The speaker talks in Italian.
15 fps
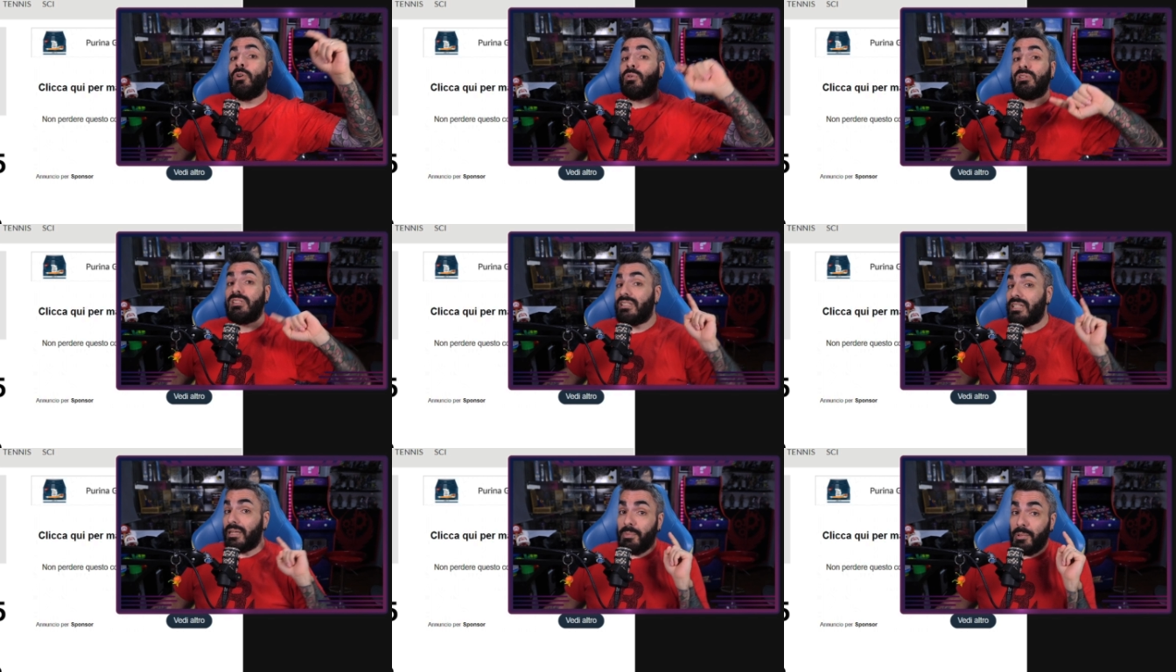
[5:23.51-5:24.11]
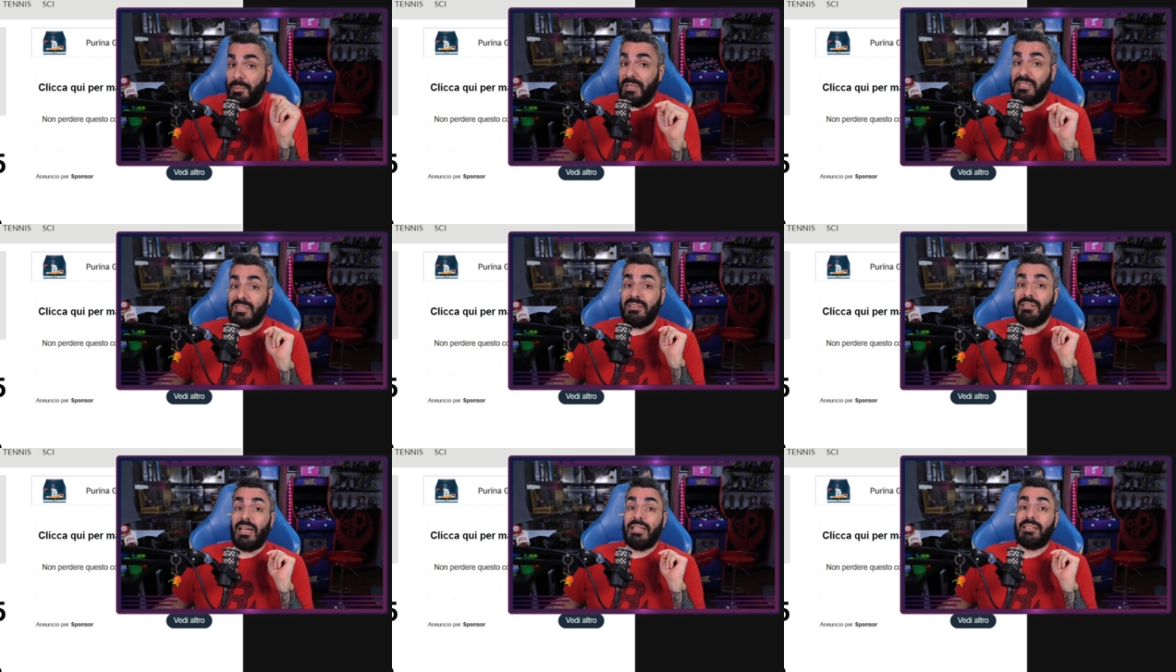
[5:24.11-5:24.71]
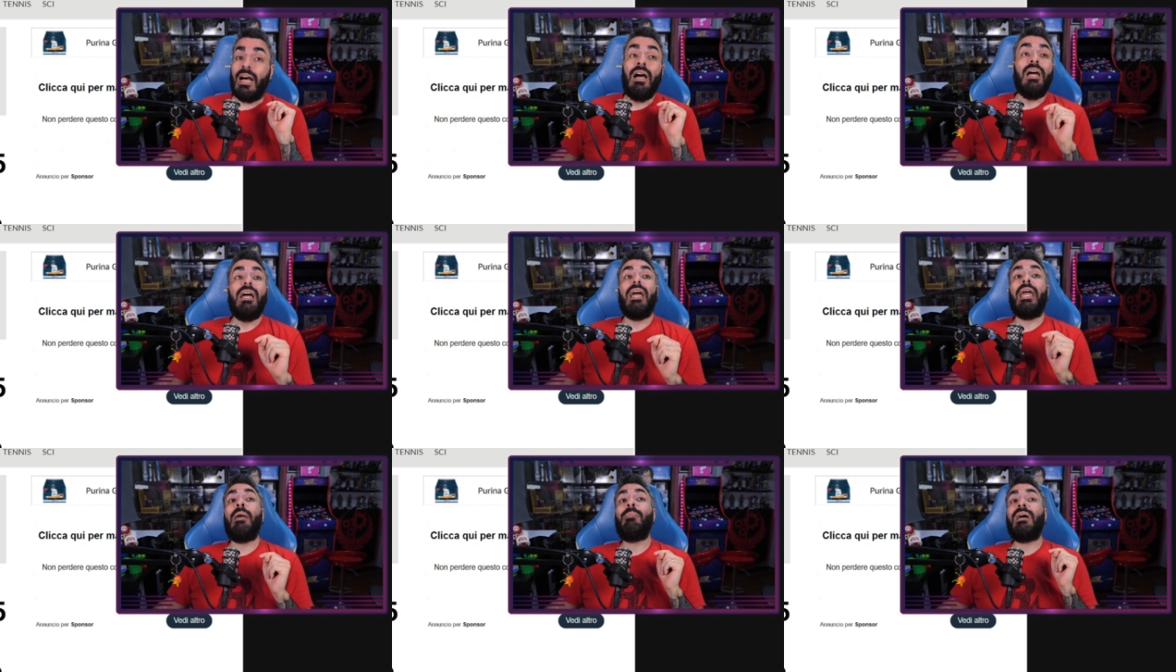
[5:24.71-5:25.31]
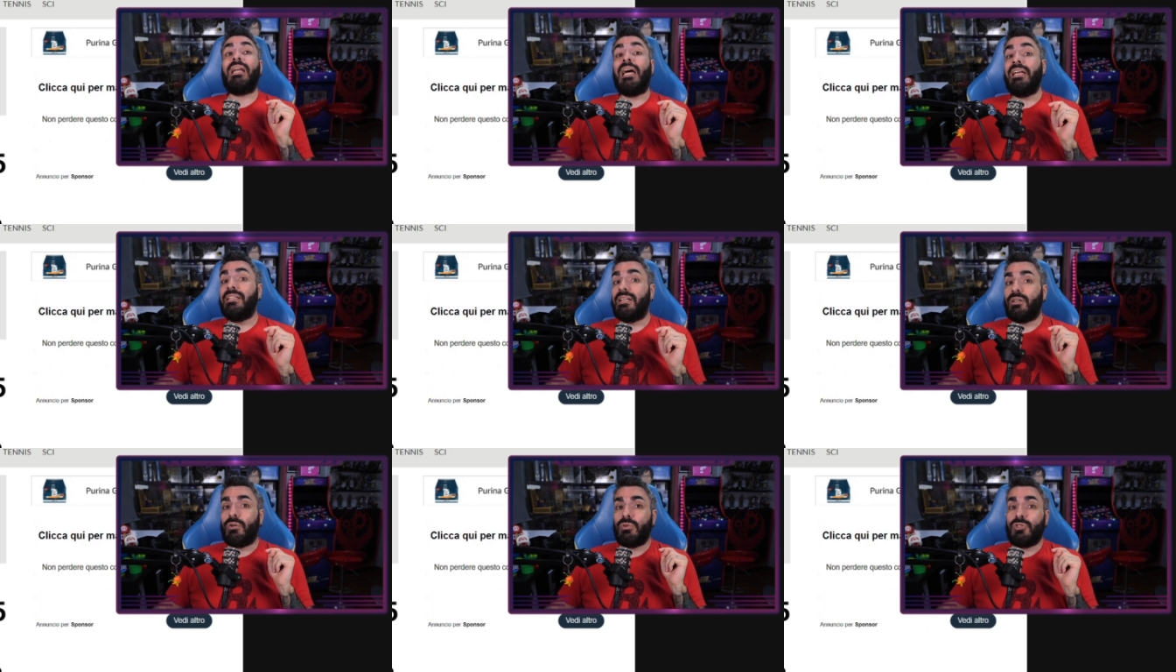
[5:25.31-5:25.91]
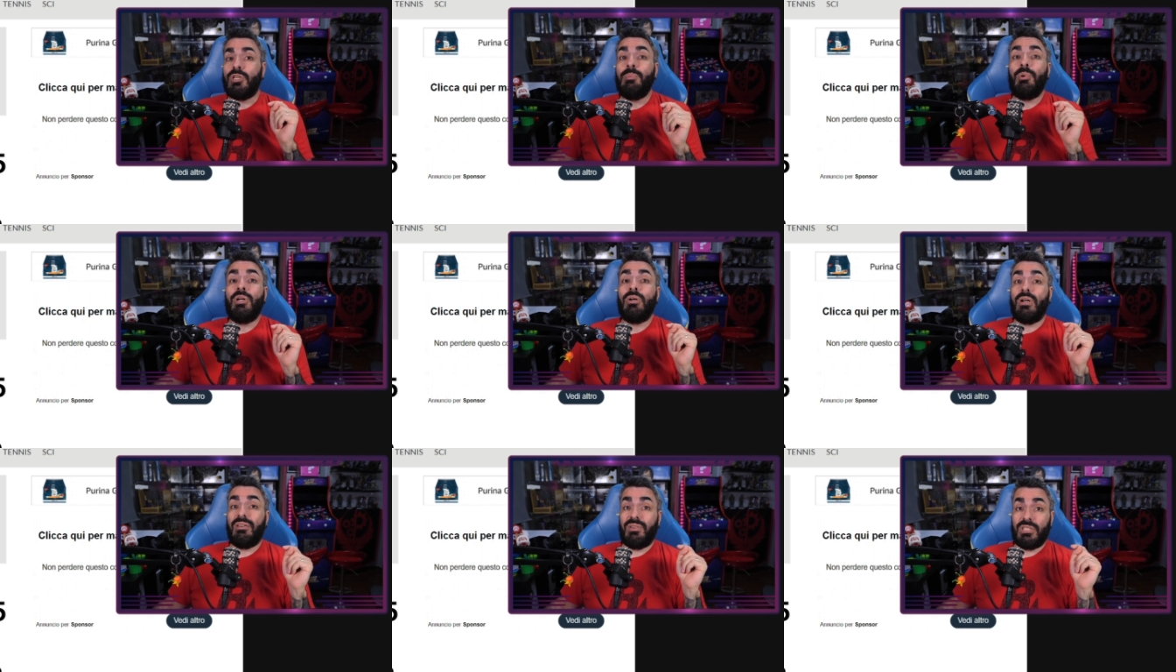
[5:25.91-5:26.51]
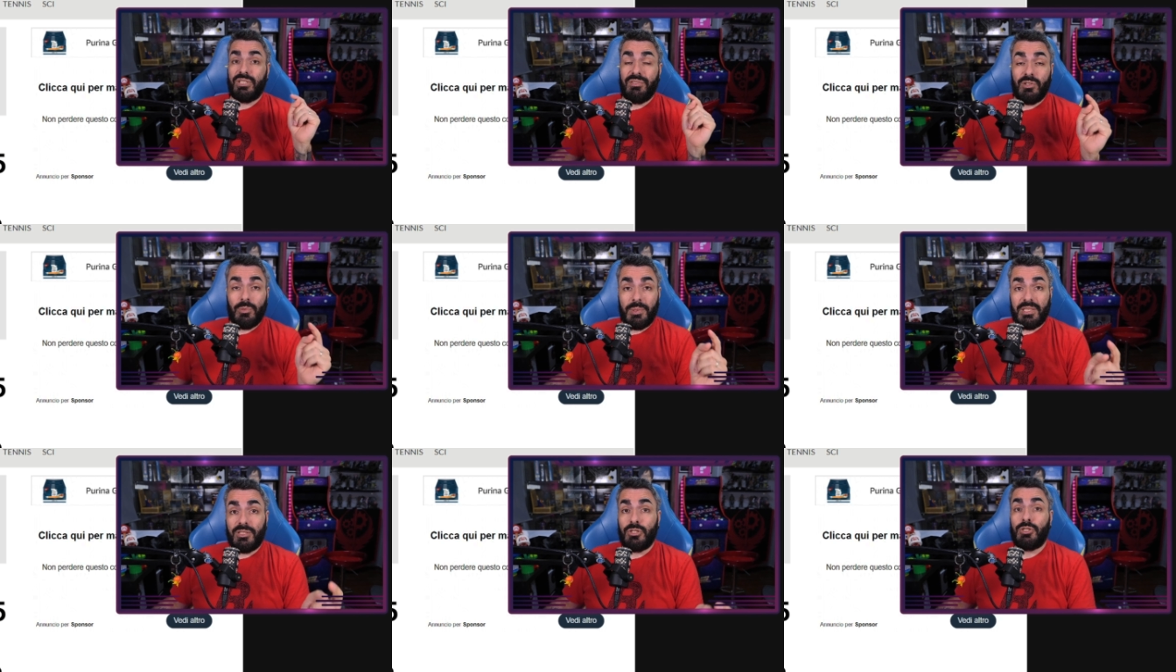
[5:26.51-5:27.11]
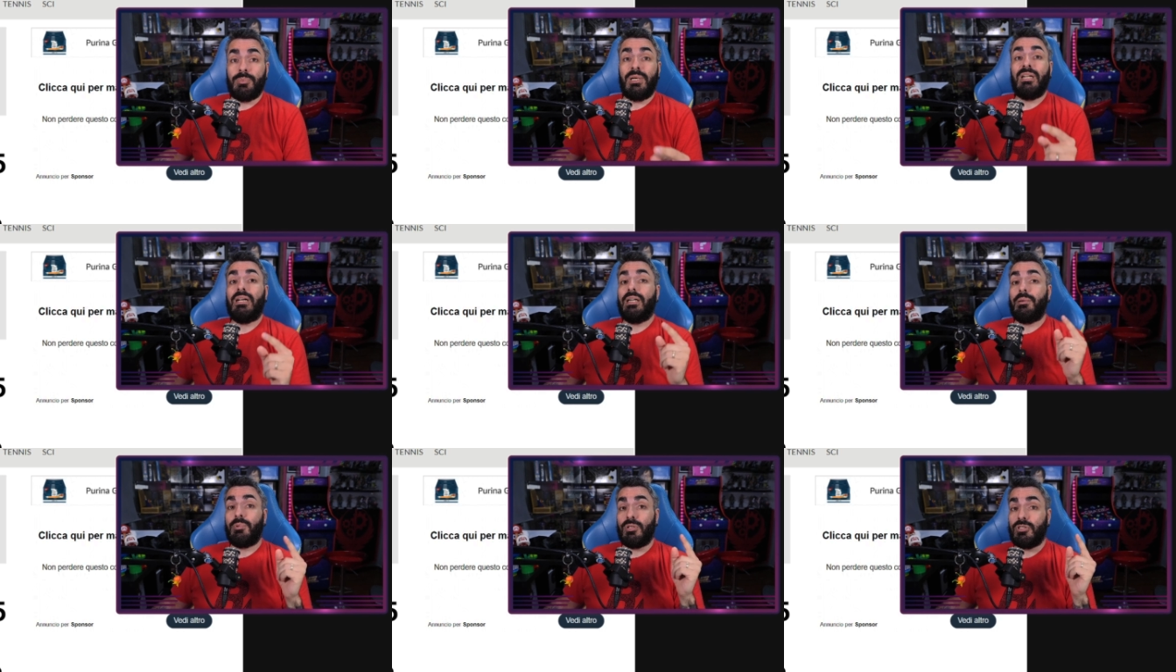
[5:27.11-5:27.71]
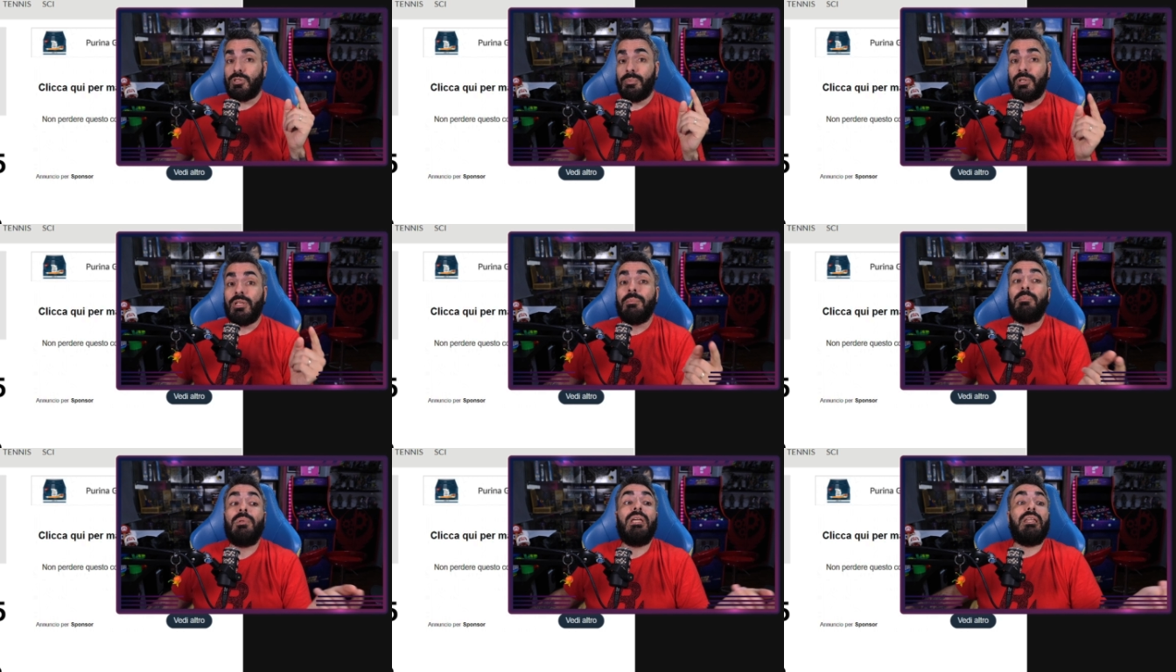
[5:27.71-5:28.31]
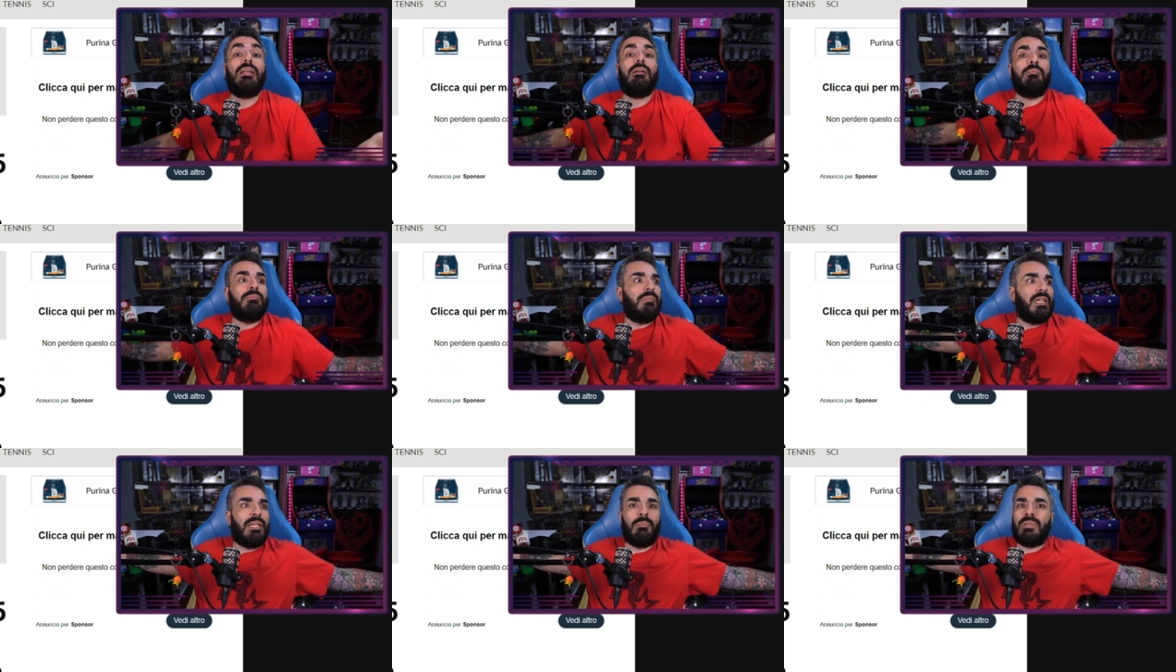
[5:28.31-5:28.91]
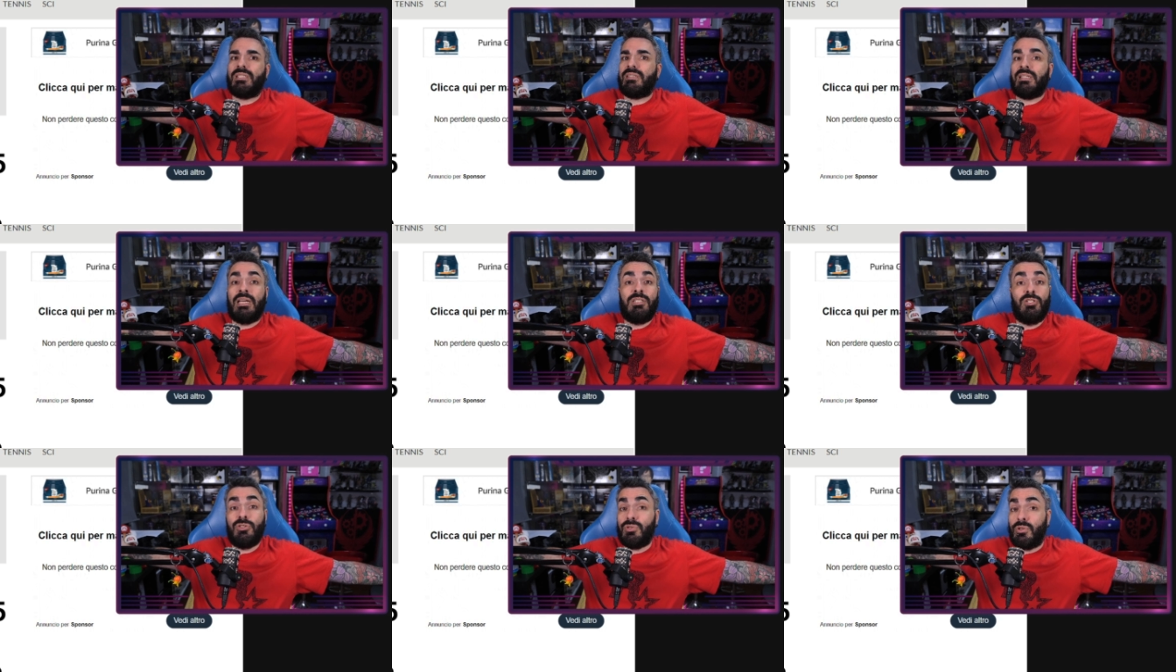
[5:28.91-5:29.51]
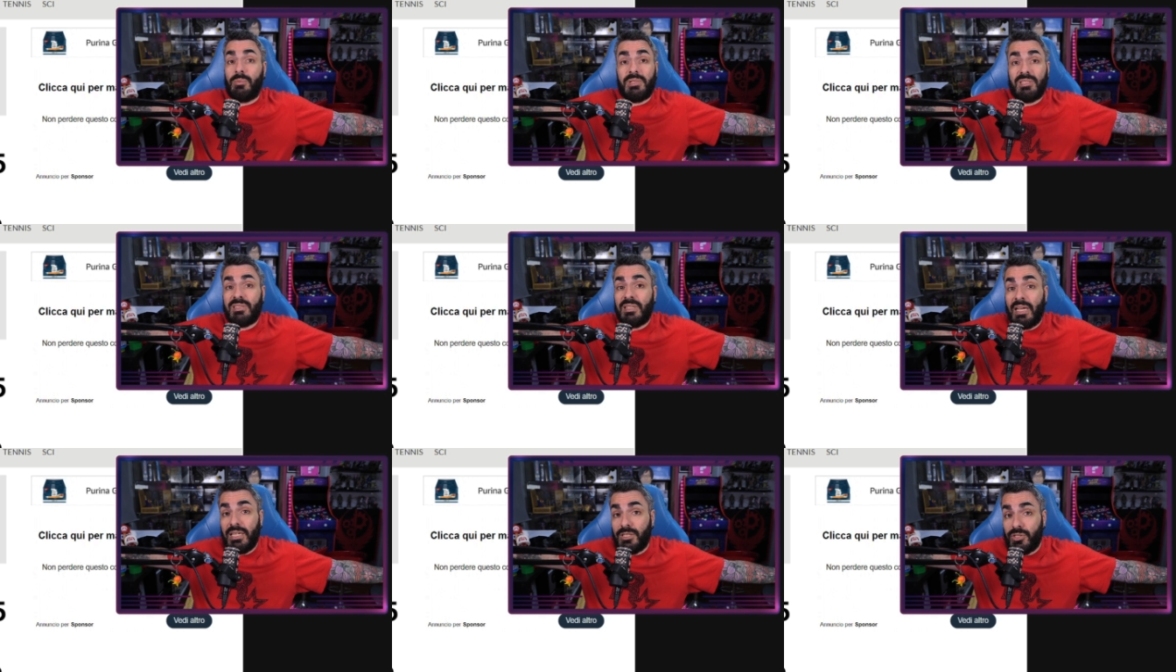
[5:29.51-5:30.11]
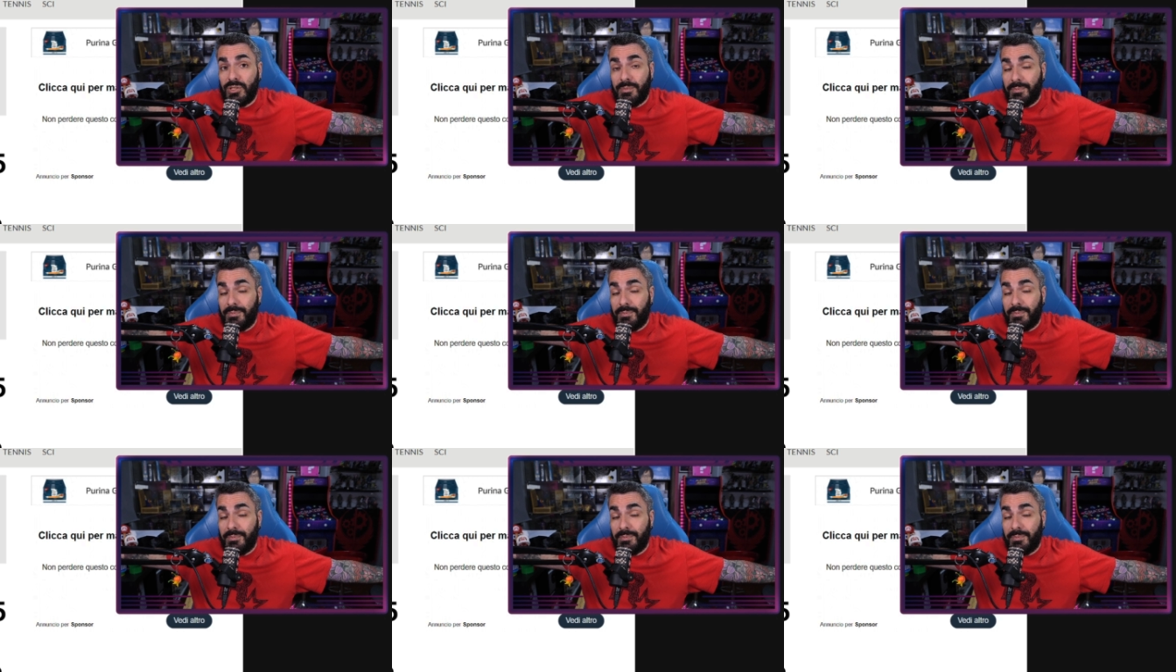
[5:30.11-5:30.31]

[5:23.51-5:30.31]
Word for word: non si sarebbe presentata. Emma Raiden così poi non la facevano partecipare alle prossime Olimpiadi. I messaggi sono messaggi,